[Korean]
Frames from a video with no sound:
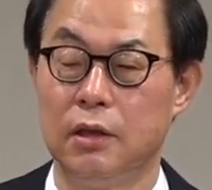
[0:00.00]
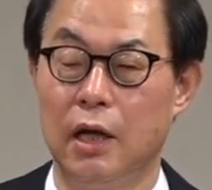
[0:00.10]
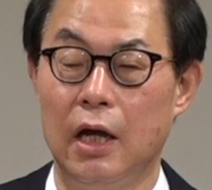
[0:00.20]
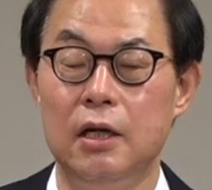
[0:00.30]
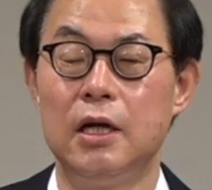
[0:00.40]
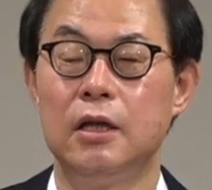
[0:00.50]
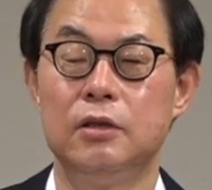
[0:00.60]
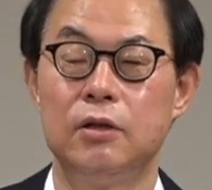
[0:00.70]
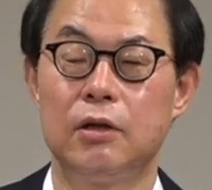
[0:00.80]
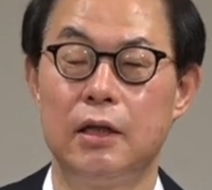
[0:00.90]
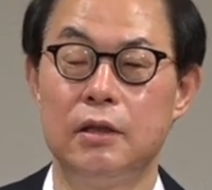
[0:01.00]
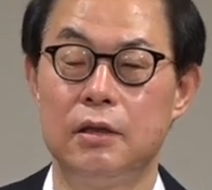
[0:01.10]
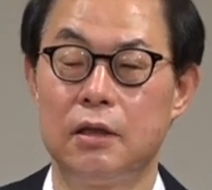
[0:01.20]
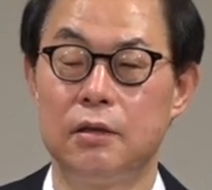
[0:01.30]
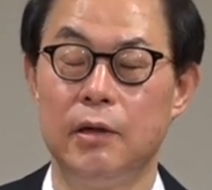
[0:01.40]
엘리야의 능력을 안
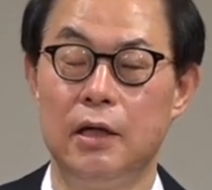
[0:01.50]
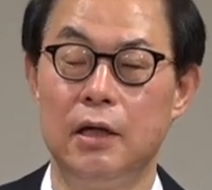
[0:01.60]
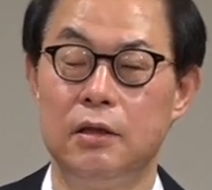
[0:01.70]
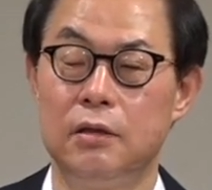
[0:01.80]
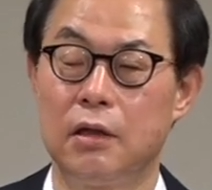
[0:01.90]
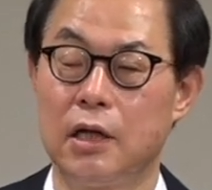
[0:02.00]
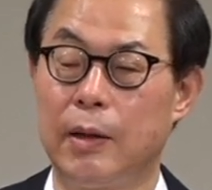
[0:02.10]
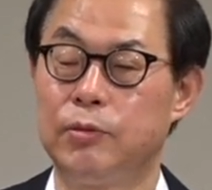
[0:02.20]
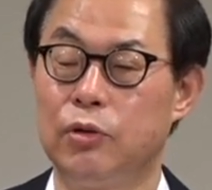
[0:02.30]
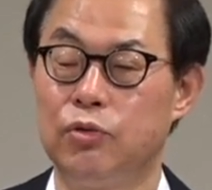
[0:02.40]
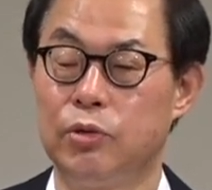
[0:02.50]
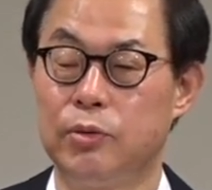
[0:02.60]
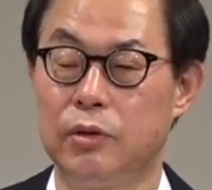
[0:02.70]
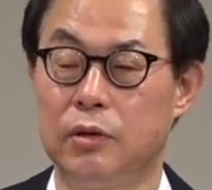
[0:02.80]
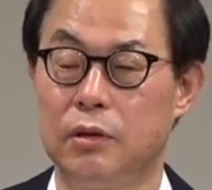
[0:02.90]
낸다 그러면 엘리야의 능력에 갑절을
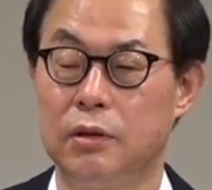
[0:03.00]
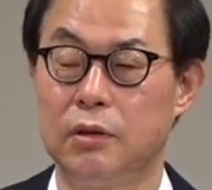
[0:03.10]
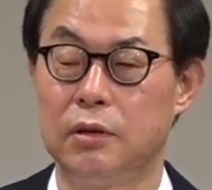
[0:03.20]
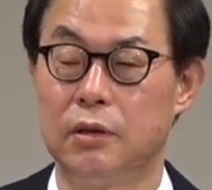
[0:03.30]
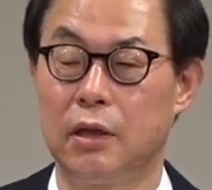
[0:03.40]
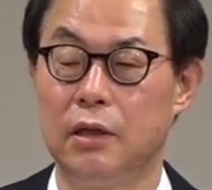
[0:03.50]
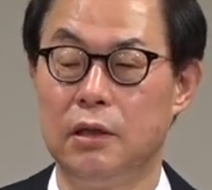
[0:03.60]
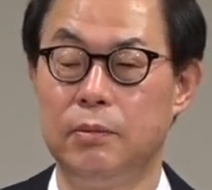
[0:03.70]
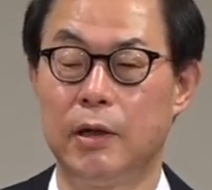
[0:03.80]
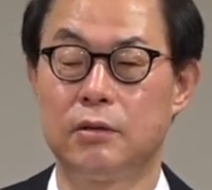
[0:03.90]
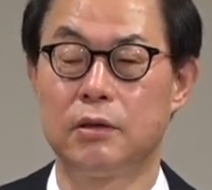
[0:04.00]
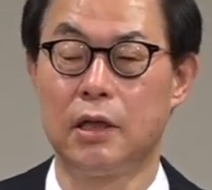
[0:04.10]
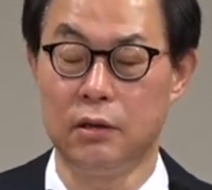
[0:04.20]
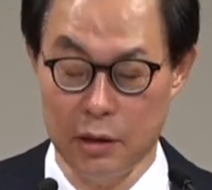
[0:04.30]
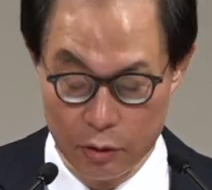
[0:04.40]
주십시오. 내가 이 백성
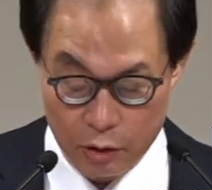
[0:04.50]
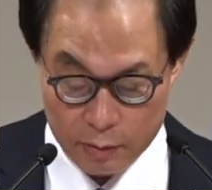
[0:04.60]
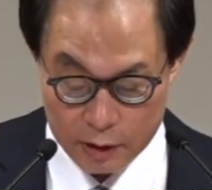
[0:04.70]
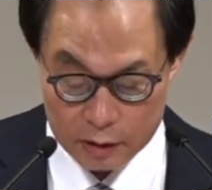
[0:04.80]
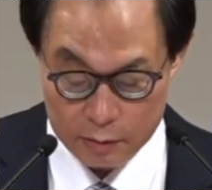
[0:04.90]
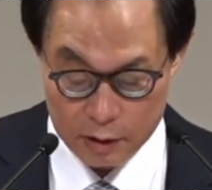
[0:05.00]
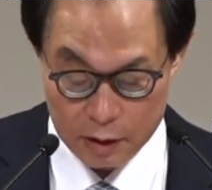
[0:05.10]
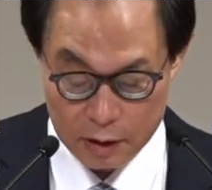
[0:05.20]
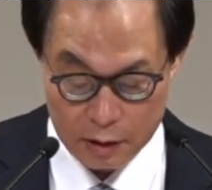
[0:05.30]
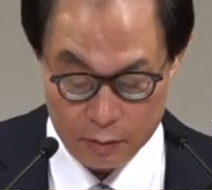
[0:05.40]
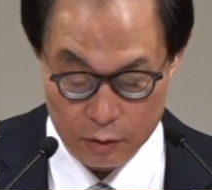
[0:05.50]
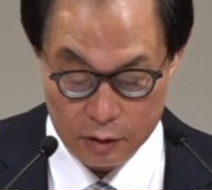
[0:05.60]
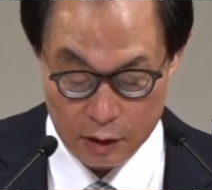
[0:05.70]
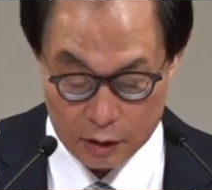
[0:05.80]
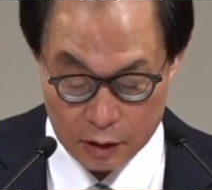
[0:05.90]
살려내고야 말겠습니다. 뭐
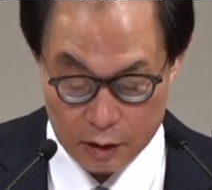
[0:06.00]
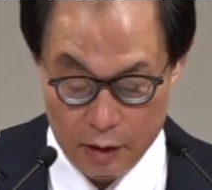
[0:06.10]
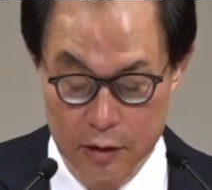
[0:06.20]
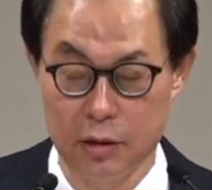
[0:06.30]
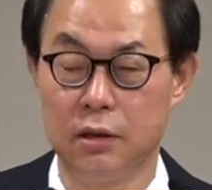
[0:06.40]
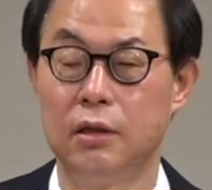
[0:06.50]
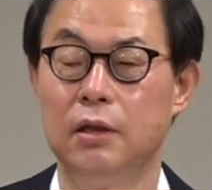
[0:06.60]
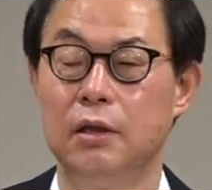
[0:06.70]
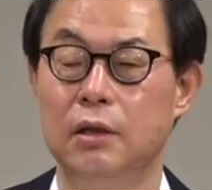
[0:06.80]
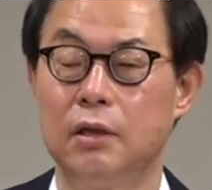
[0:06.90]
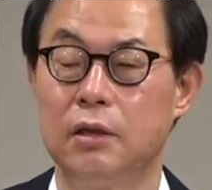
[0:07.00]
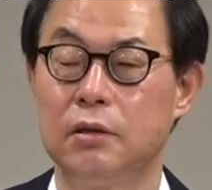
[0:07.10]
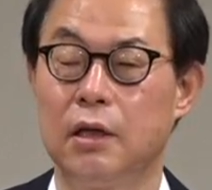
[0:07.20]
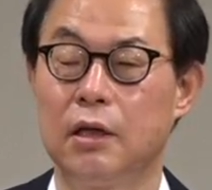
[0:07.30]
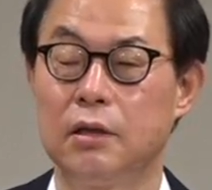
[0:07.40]
그랬다라는 거예요.
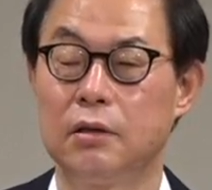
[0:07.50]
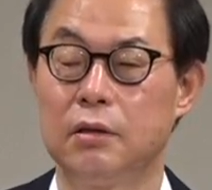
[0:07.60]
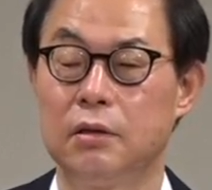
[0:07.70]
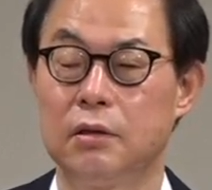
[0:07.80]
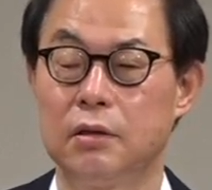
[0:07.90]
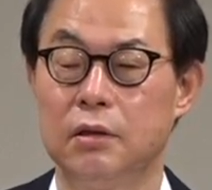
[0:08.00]
그랬더니 하나님께서